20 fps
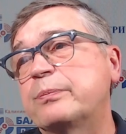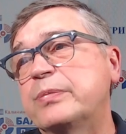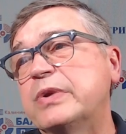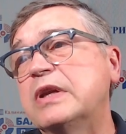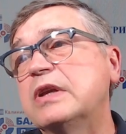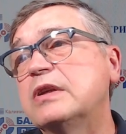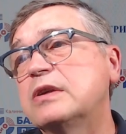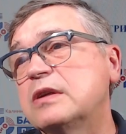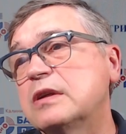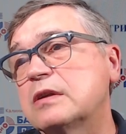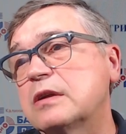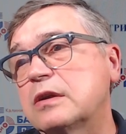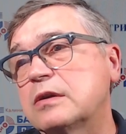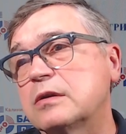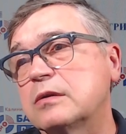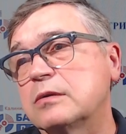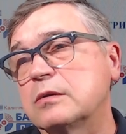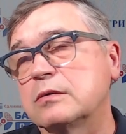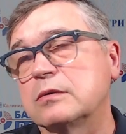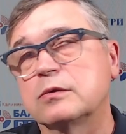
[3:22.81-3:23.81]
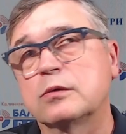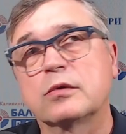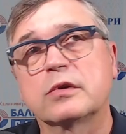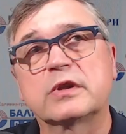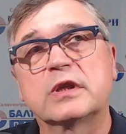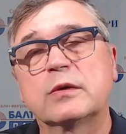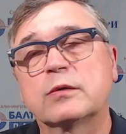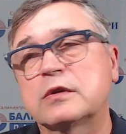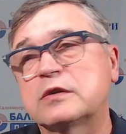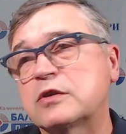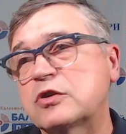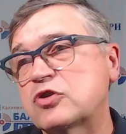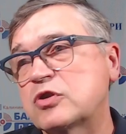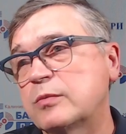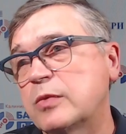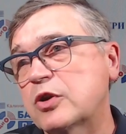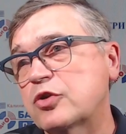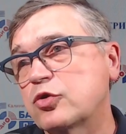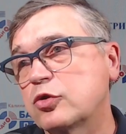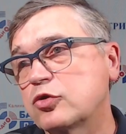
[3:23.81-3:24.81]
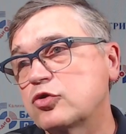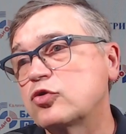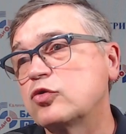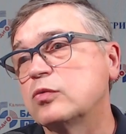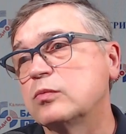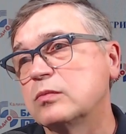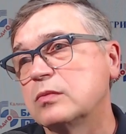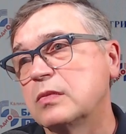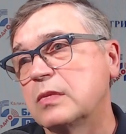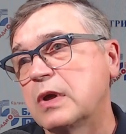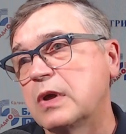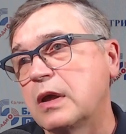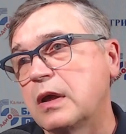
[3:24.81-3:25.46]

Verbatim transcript: перейти надо, но от него достаточно большой шум.